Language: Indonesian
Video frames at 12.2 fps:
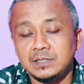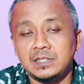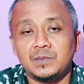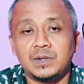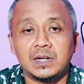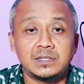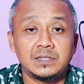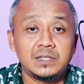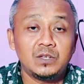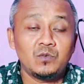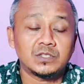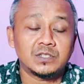terima
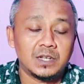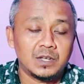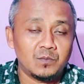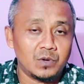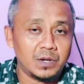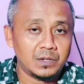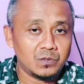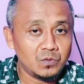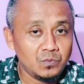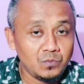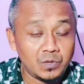kasih wassalamualaikum